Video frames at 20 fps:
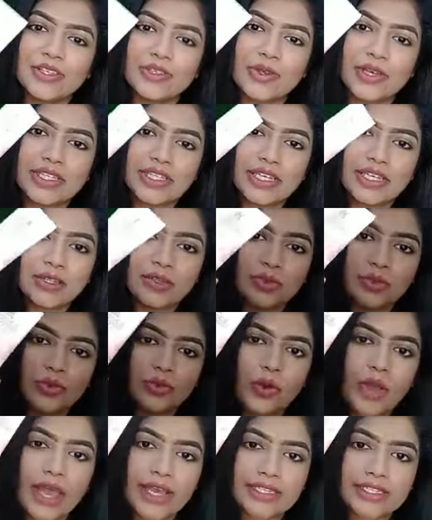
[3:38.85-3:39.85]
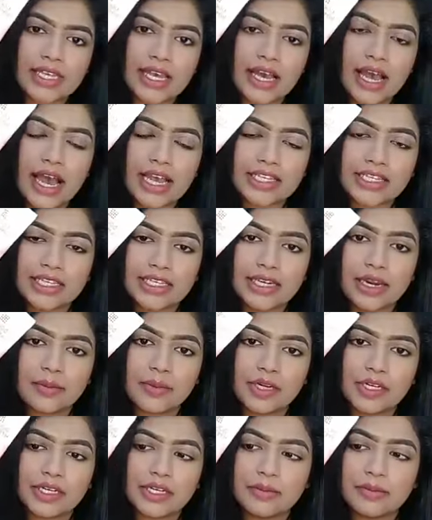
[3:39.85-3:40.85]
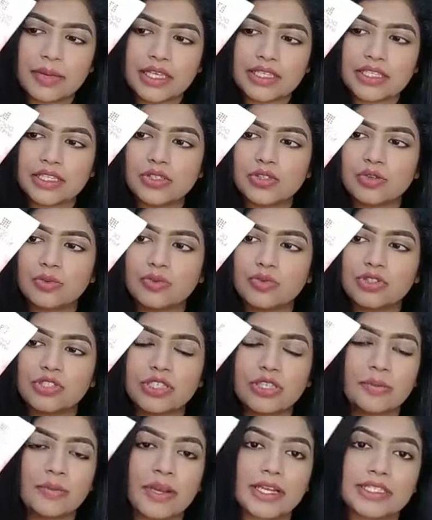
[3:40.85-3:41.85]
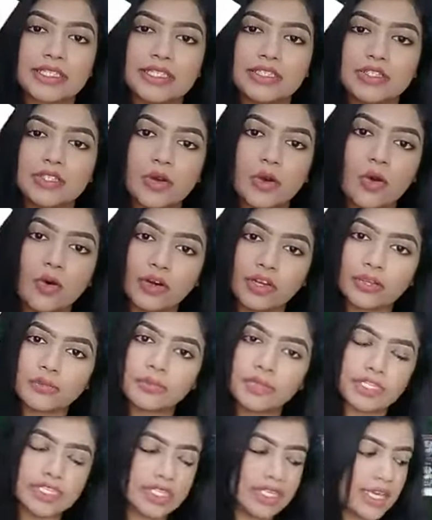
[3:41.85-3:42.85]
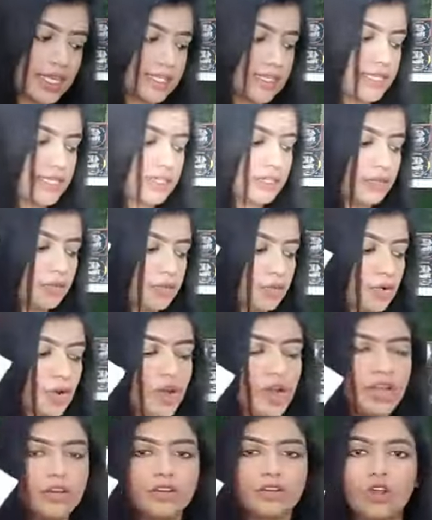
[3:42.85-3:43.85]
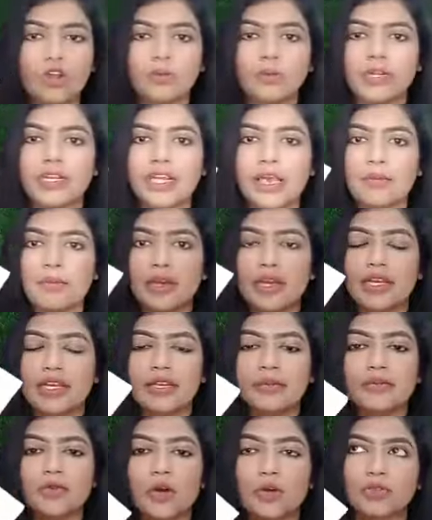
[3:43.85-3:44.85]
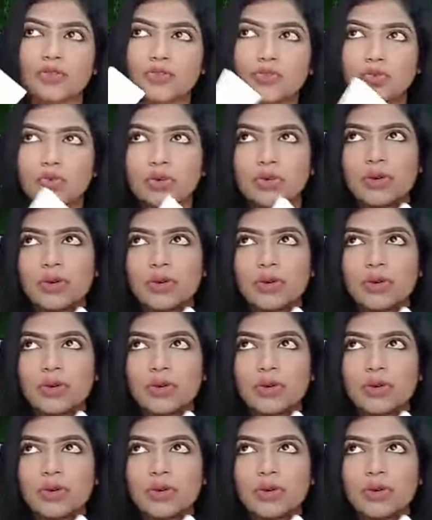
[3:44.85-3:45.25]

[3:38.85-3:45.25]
সো এটা কিন্তু একটা আশি গ্রামের ক্রিম আছে সো বুঝতেই পারছেন যে অনেক বেশি আছে কিন্তু নর্মালি আমরা ক্রিম কতটুকু